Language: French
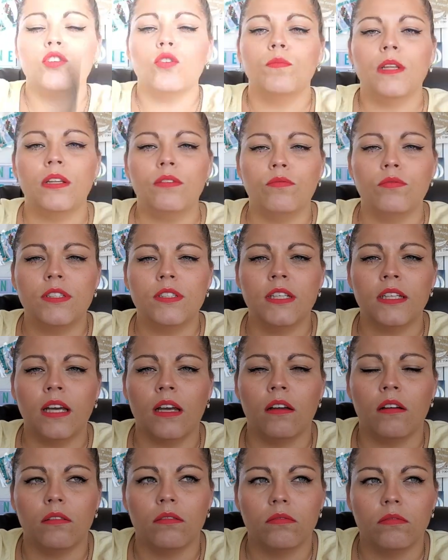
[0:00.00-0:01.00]
Ah, j'ai oublié de vous
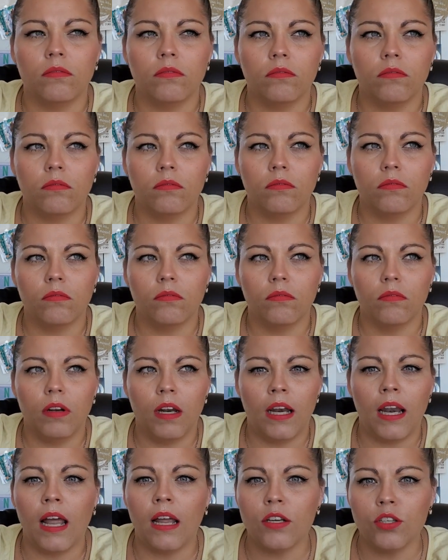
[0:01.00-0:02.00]
dire,
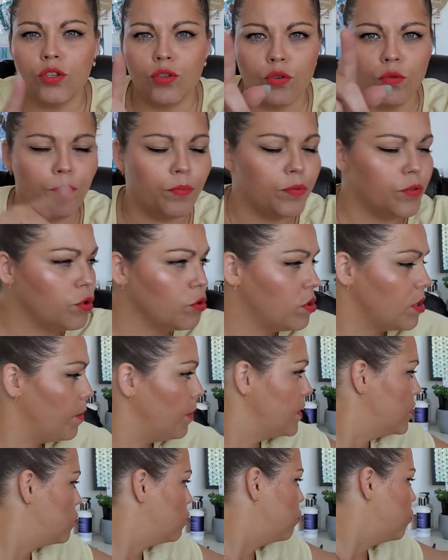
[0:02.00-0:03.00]
la jupe, je ne
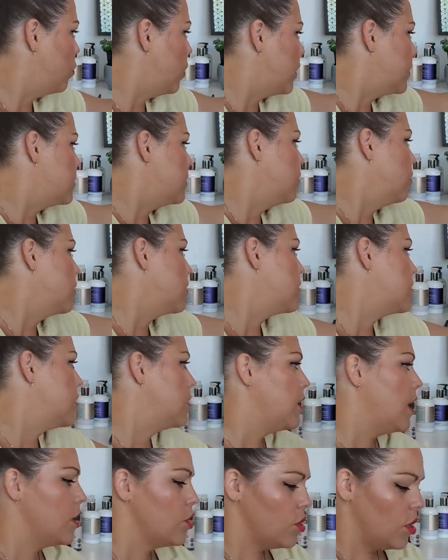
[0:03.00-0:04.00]
sais pas si je vous l'aurais dit dans
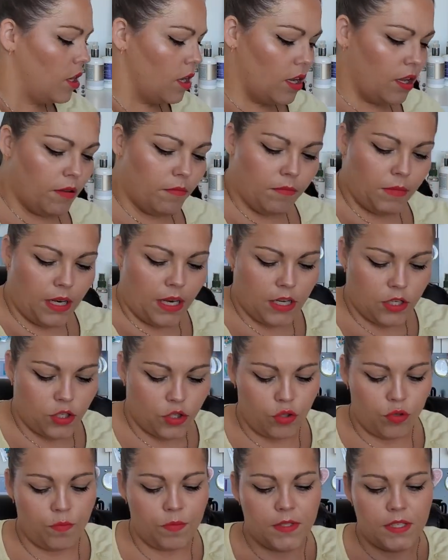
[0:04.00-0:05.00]
l'essayage, mais la
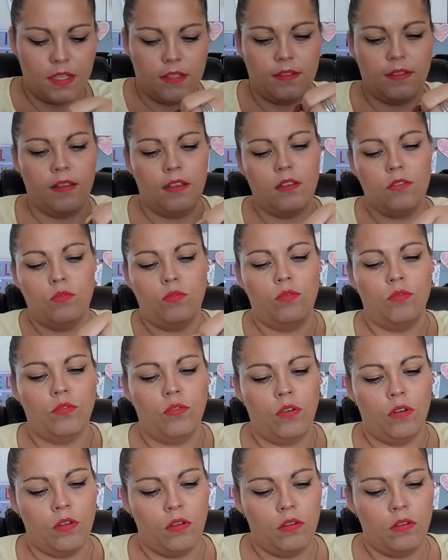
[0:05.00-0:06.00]
jupe, c'était
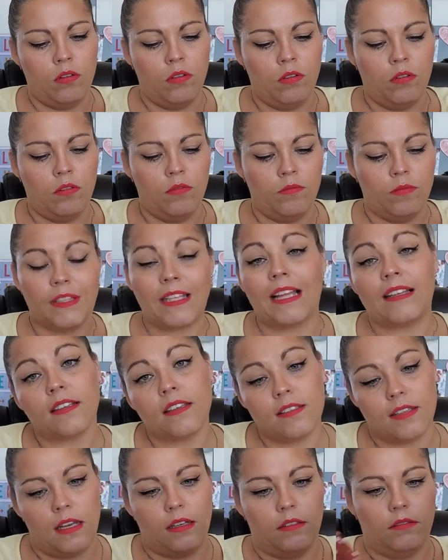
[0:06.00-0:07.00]
une
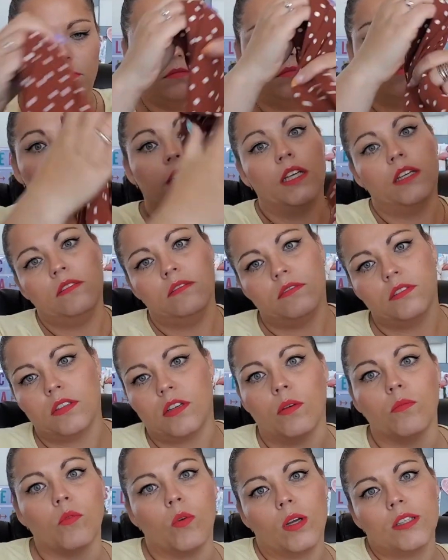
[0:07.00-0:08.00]
4XL. Euh, vous voyez,
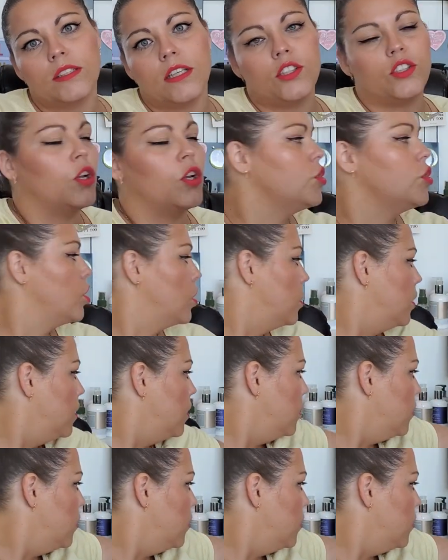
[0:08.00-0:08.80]
comme quoi ça change.